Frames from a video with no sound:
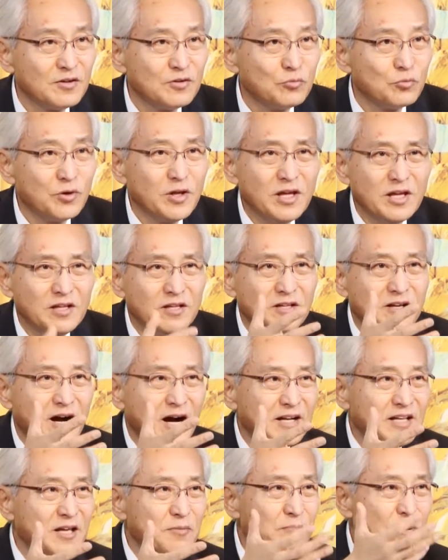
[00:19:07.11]
우리
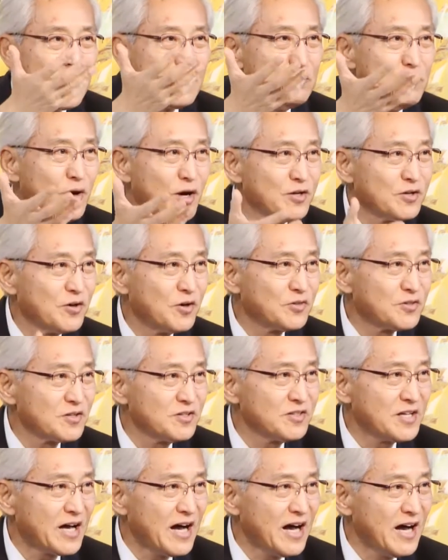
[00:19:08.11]
인간이 발명하는
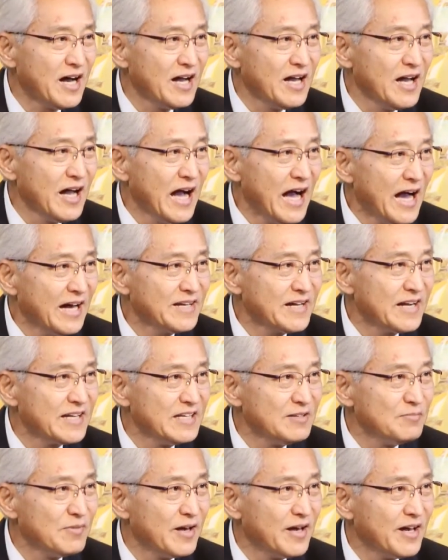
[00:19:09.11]
것들은 다
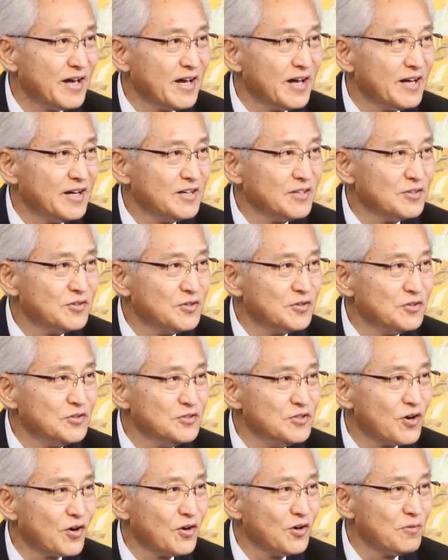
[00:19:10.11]
하나님의
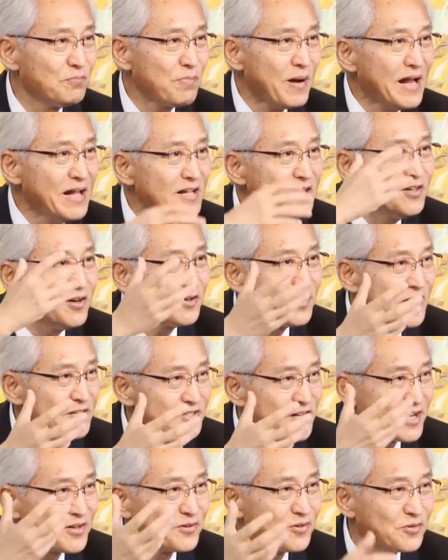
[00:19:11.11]
능력을
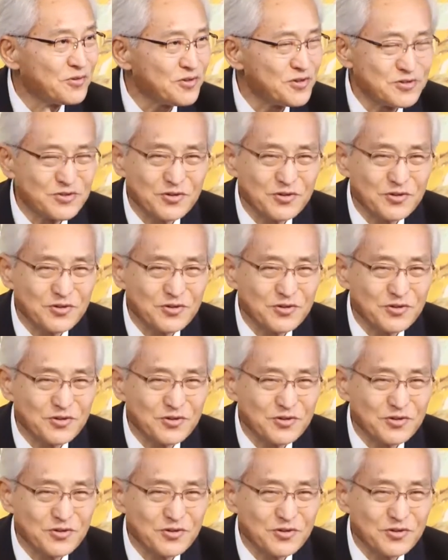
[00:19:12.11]
발견해서 하는 것들이죠.